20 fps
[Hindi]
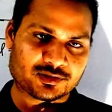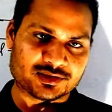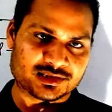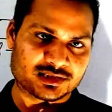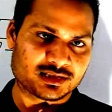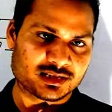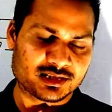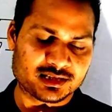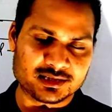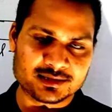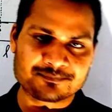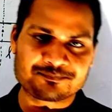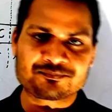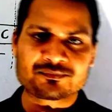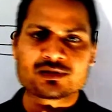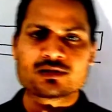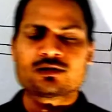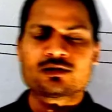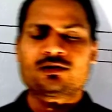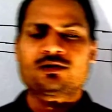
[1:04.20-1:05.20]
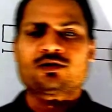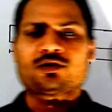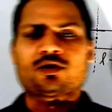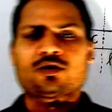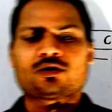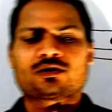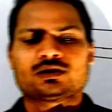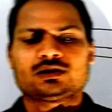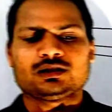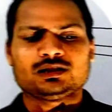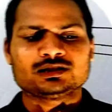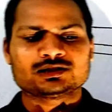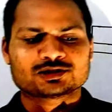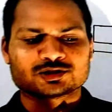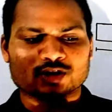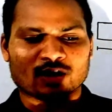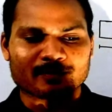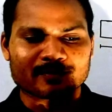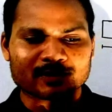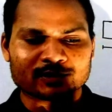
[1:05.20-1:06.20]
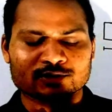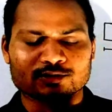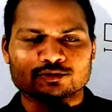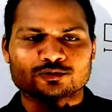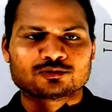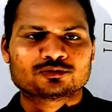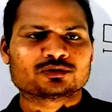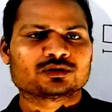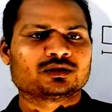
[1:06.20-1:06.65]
क्वेश्चन है ये और इस टॉपिक को